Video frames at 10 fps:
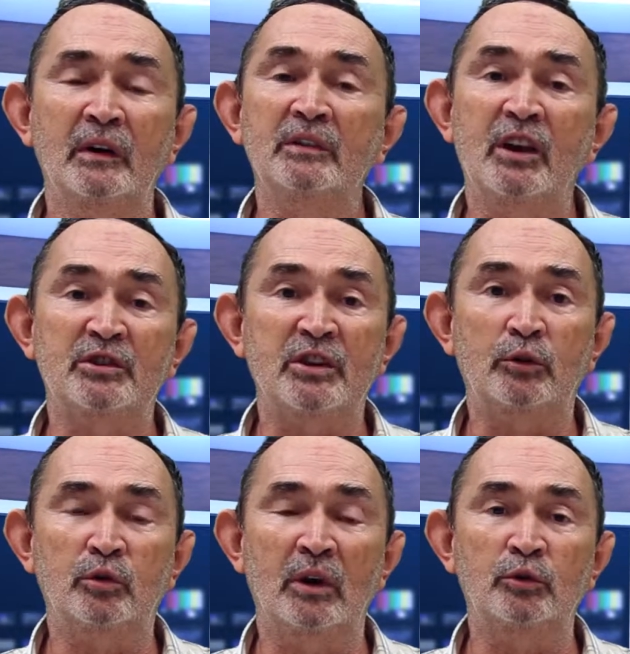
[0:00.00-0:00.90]

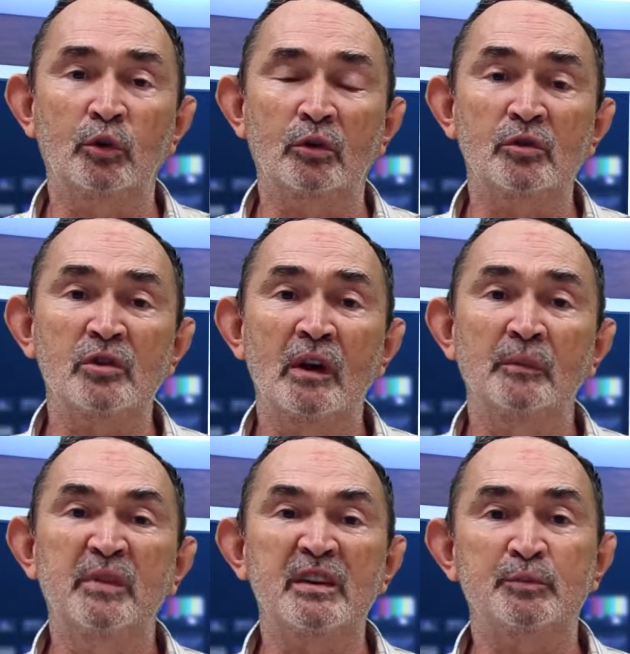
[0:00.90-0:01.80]
Teşekkür ediyoruz.
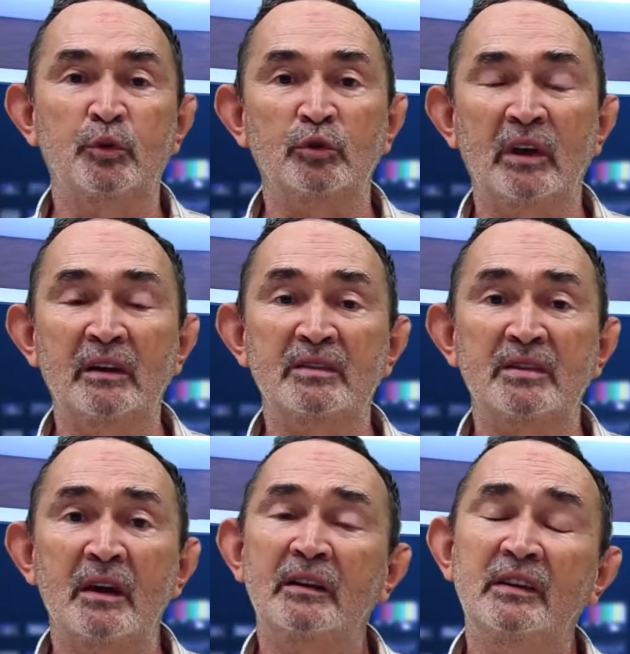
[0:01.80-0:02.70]
Biz
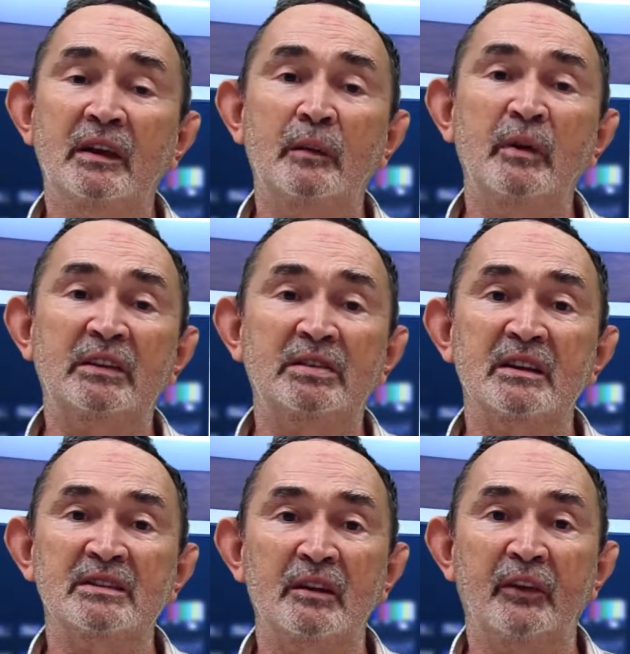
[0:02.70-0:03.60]
buradayız. Yine
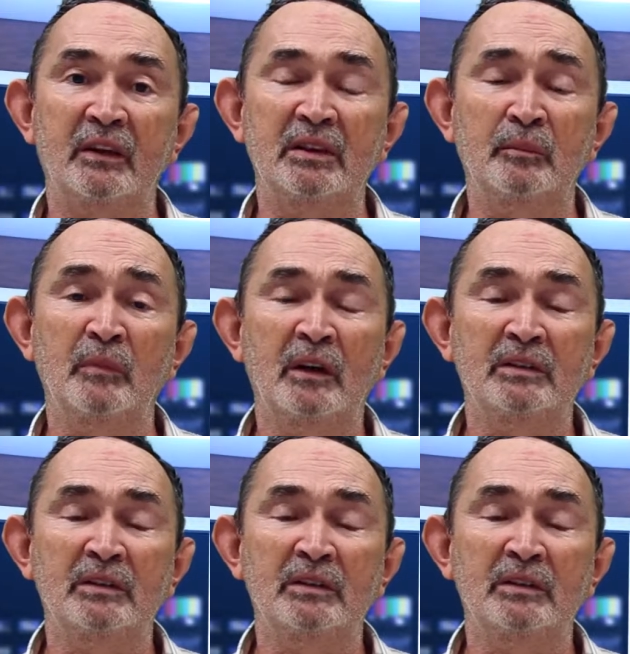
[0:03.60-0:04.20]
bekleriz efendim.